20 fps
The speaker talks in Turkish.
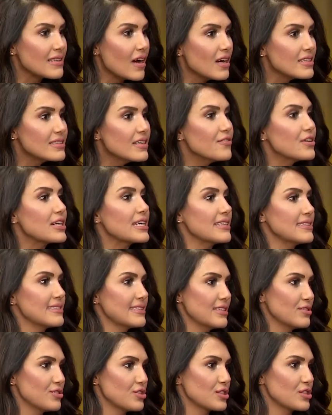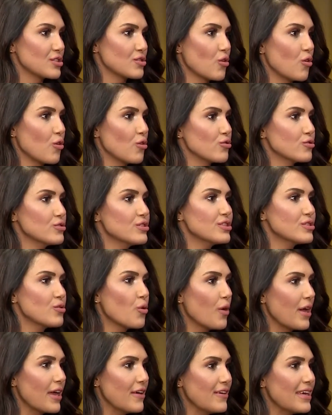daha da vakit geçirir oldu. İşte
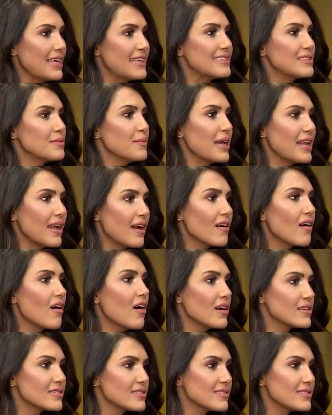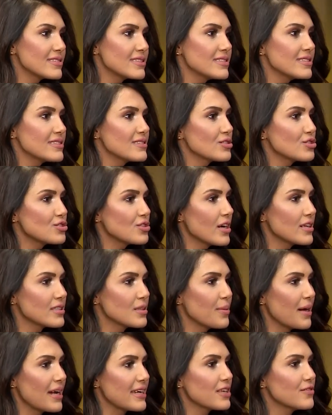o eve gitmeler arttı.
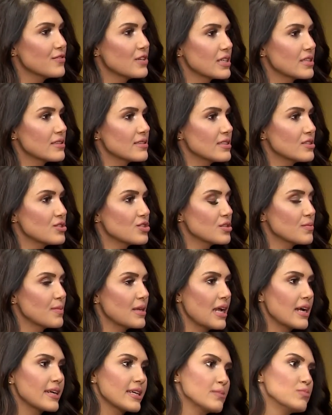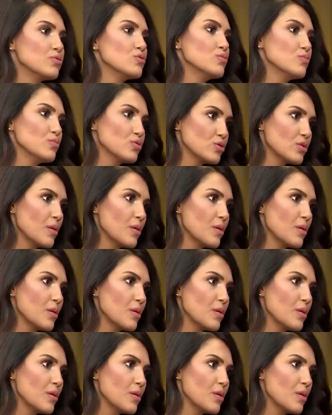Dışarıda belki vakit geçirmeler ki bunun bu